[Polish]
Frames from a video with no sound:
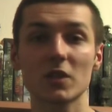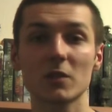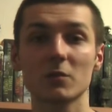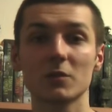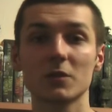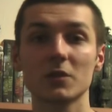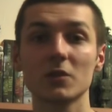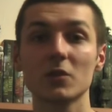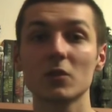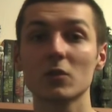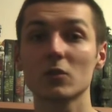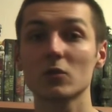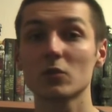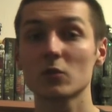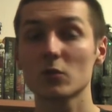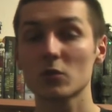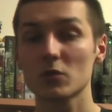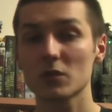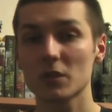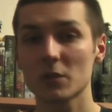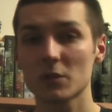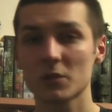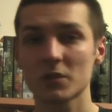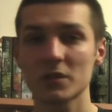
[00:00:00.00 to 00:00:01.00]
aby nie
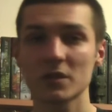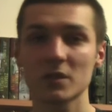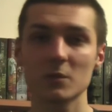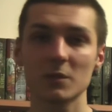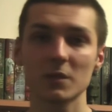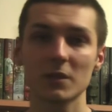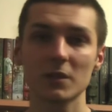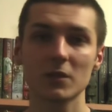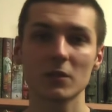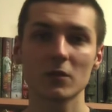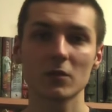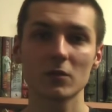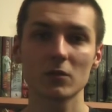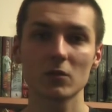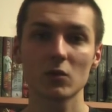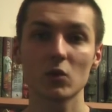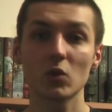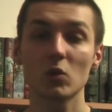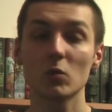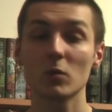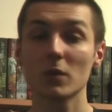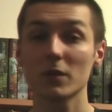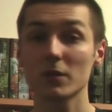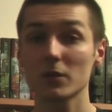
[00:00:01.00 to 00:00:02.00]
odróżniał się zbytnio od
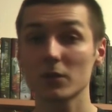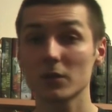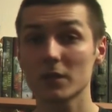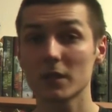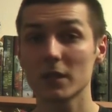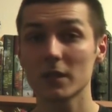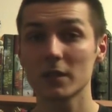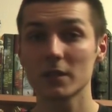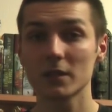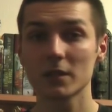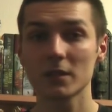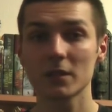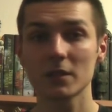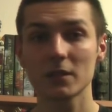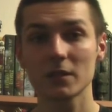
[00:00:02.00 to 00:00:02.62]
humanoidalnych